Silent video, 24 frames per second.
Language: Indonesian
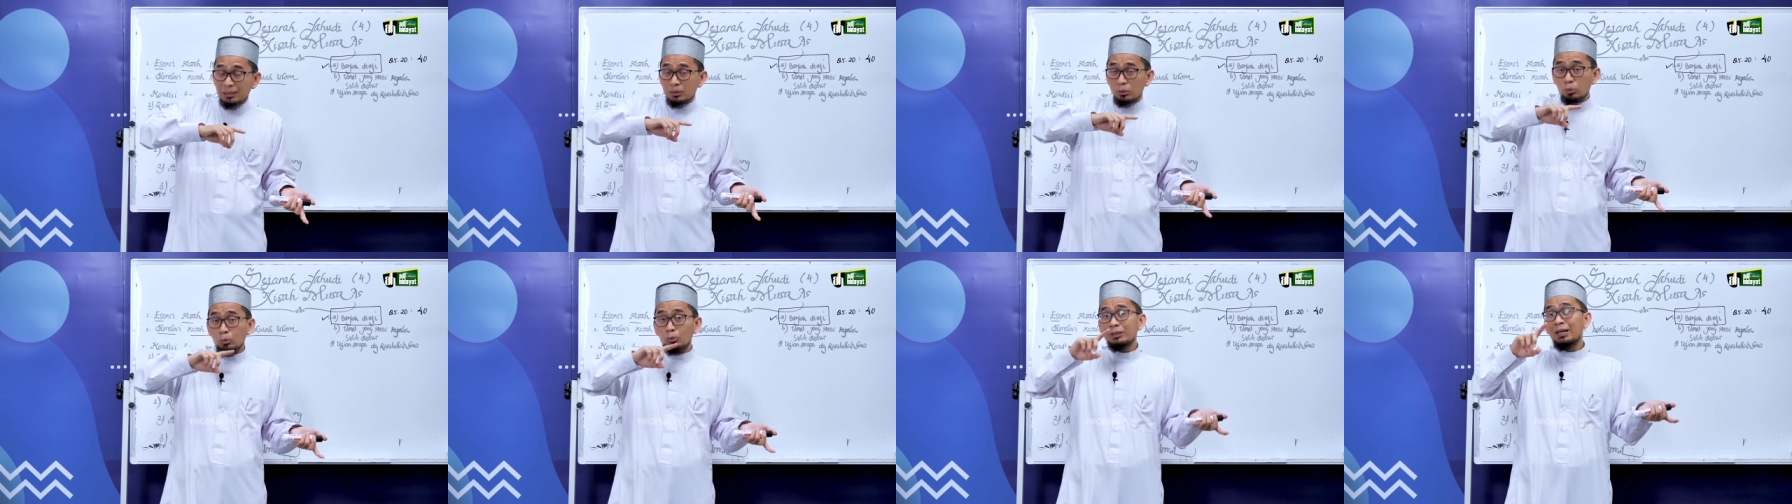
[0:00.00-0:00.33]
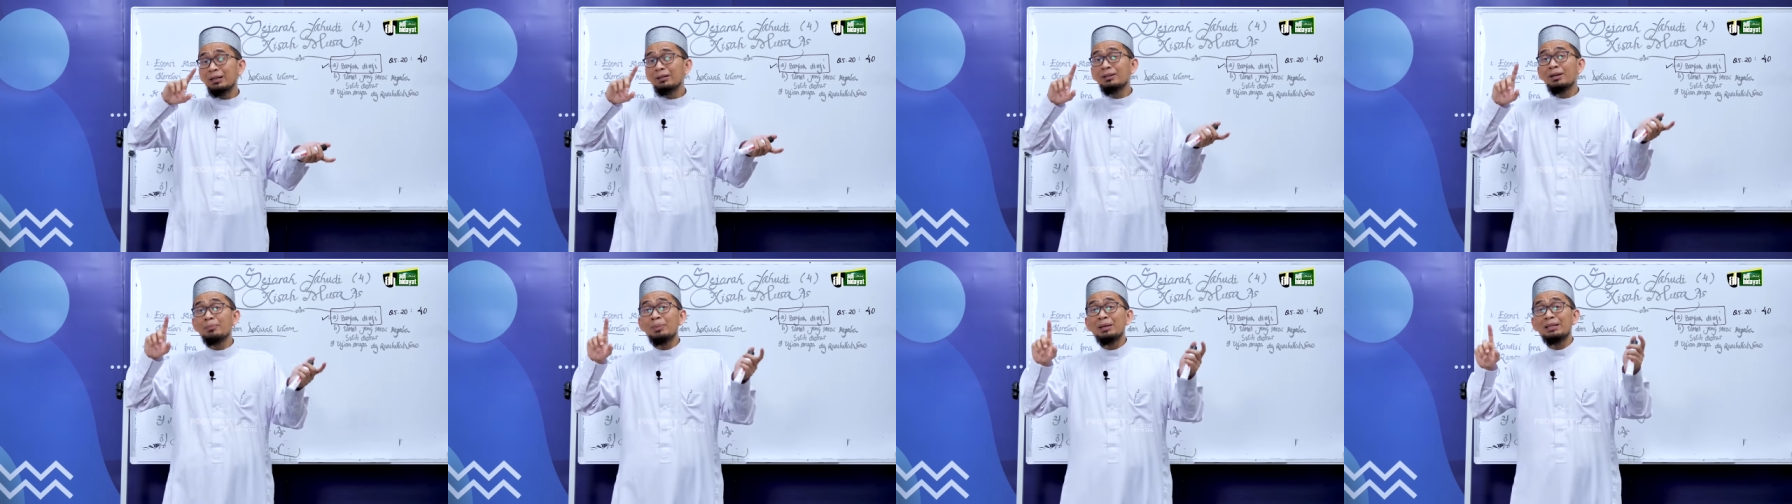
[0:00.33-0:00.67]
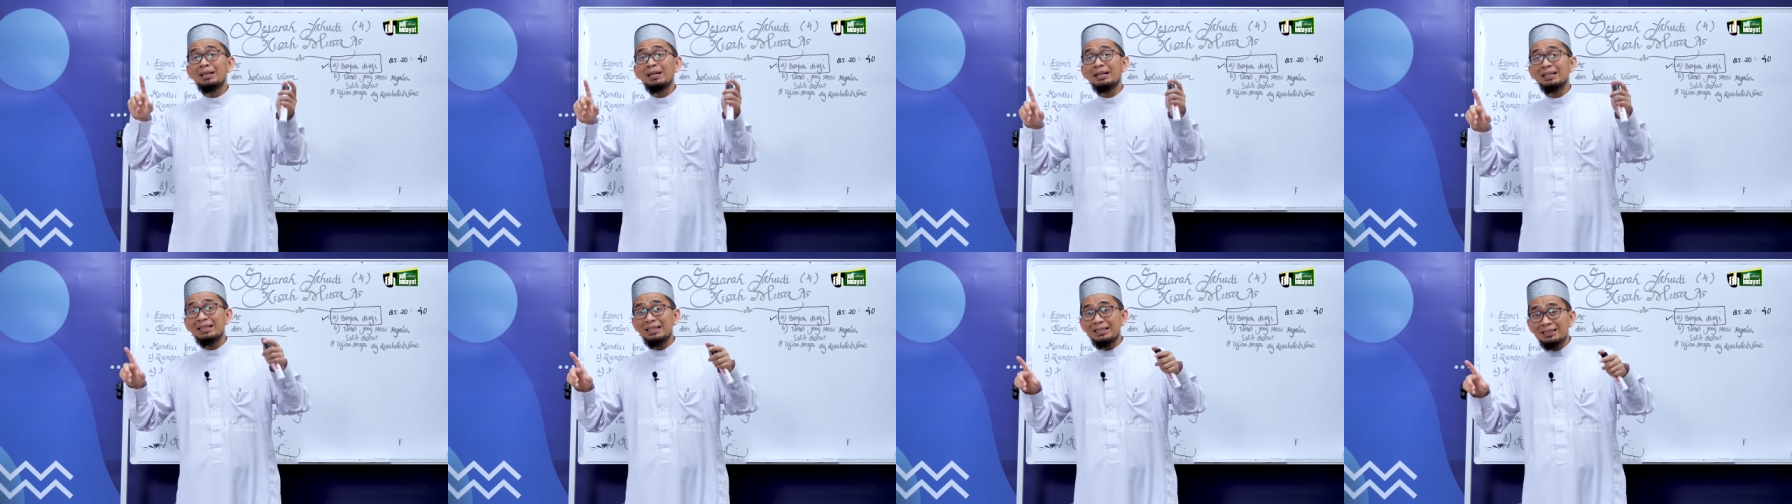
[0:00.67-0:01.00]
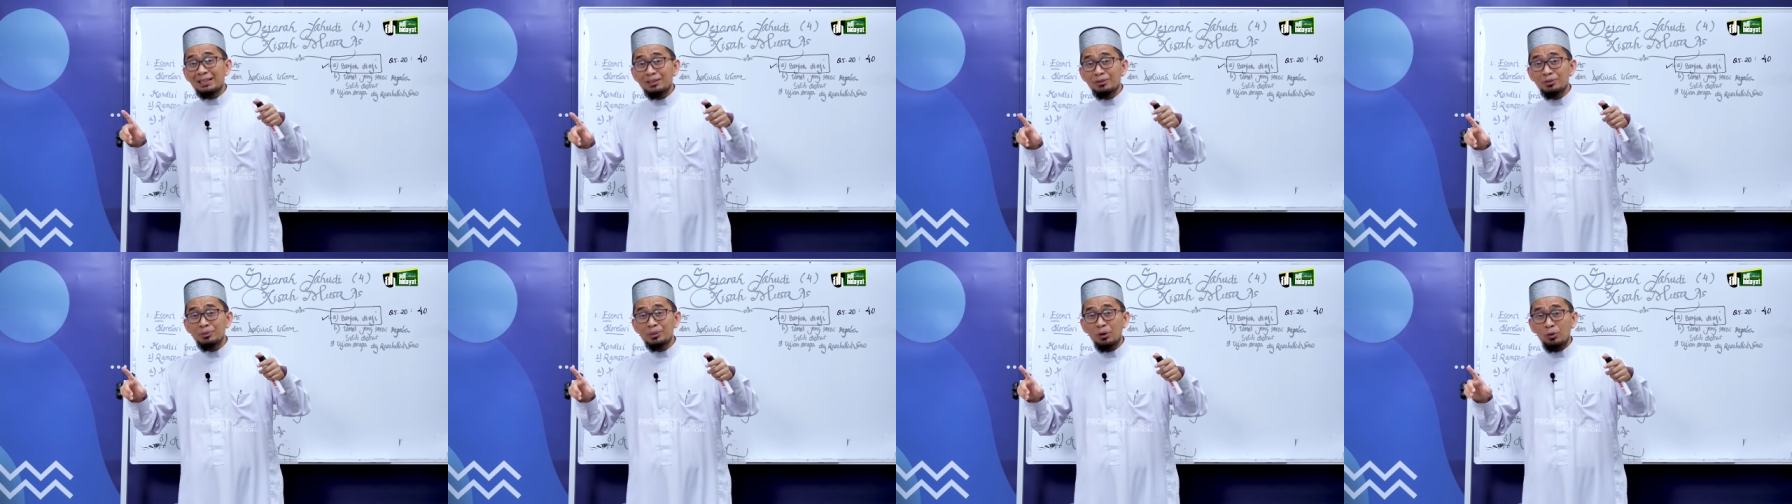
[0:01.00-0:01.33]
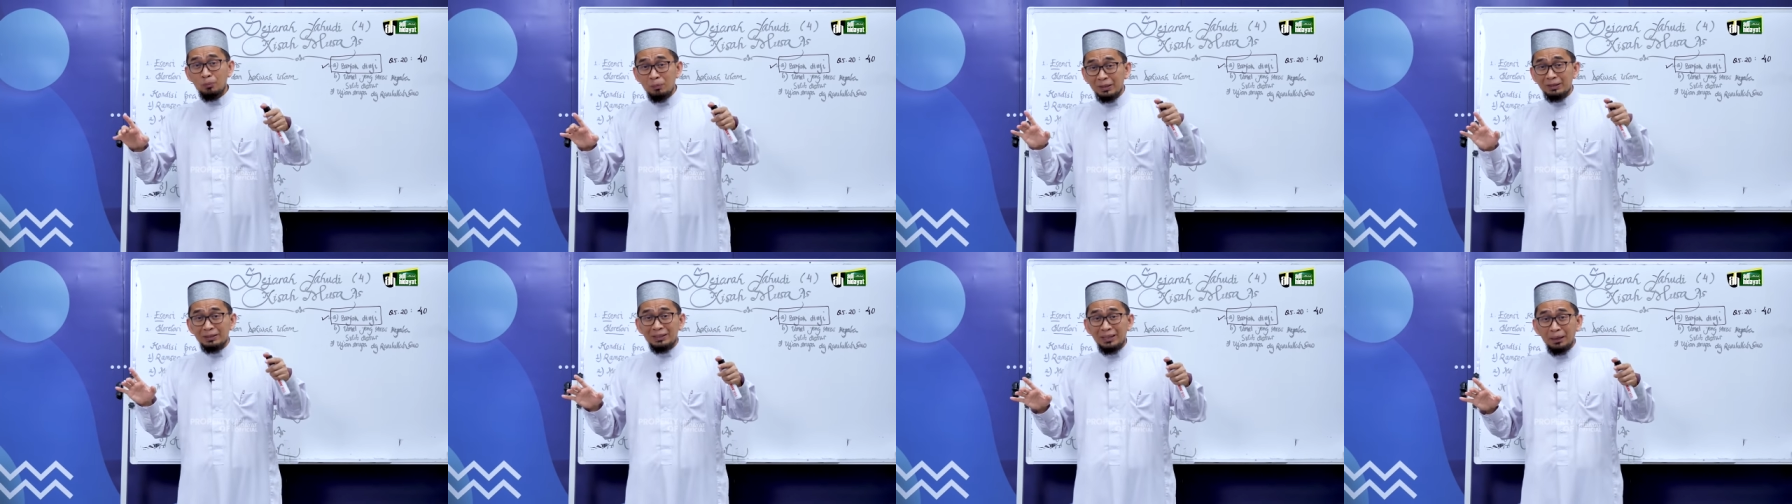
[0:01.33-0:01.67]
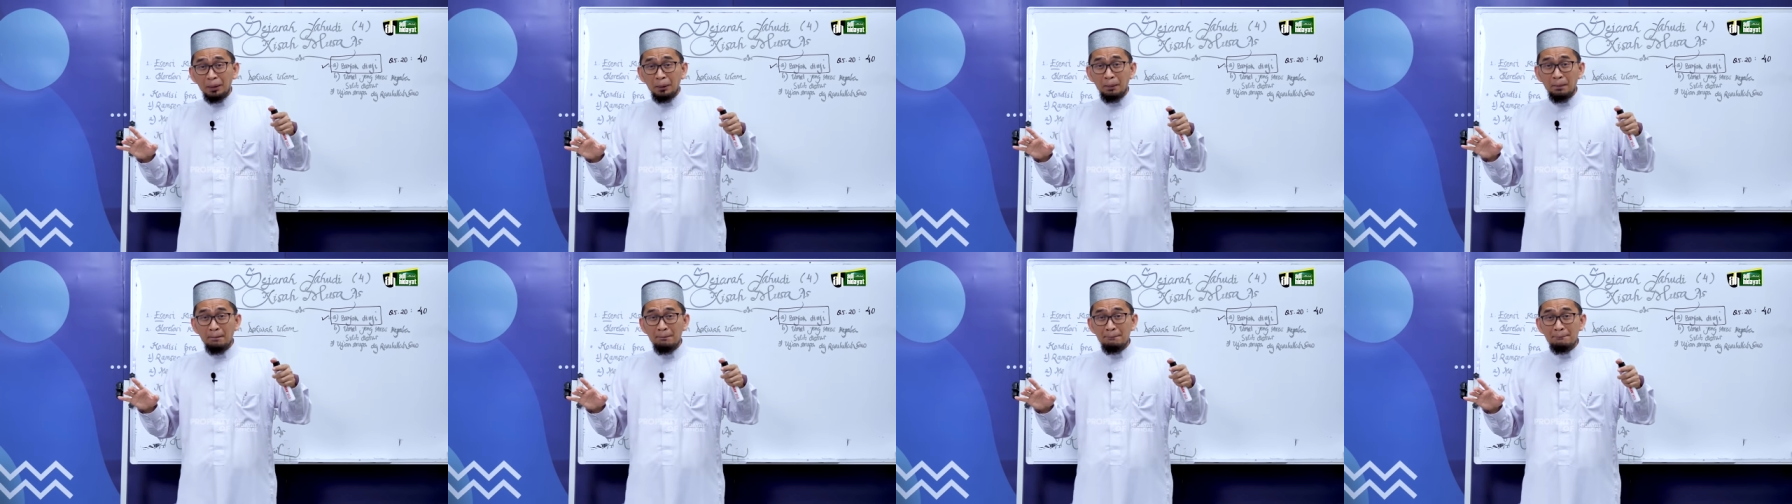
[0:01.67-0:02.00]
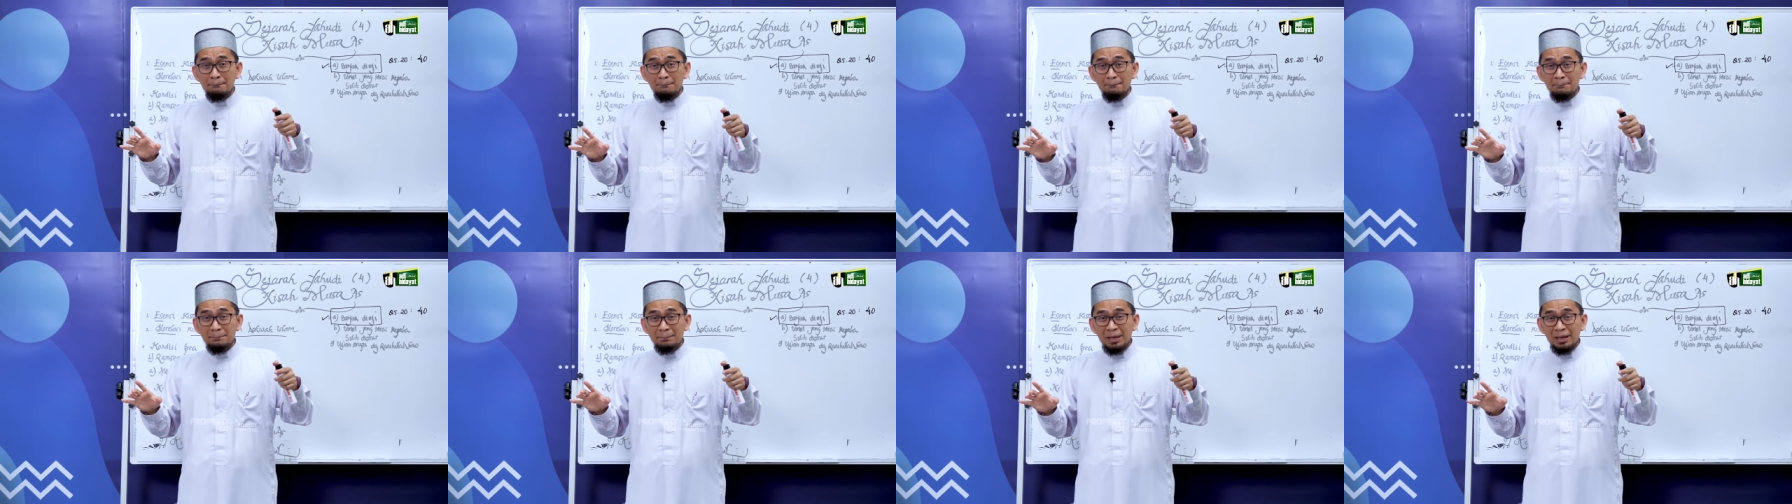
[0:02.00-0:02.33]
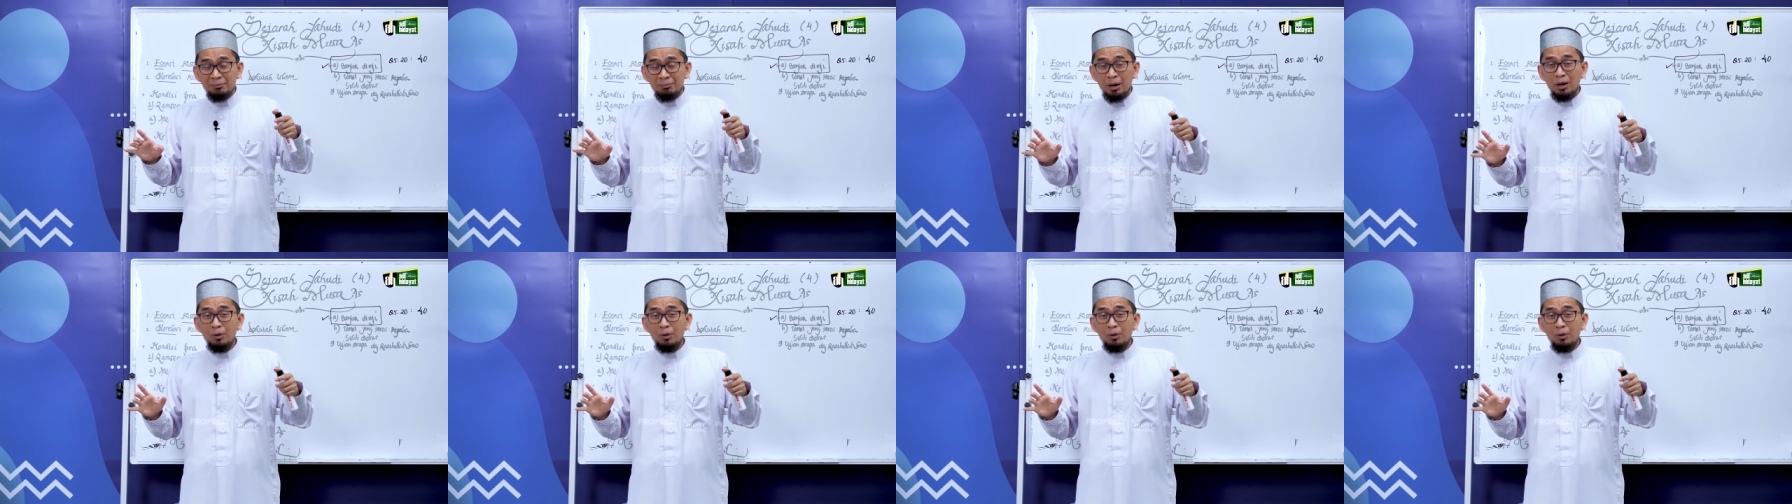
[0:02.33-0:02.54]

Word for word: diturunkan kepada kita juga umatnya. Ya,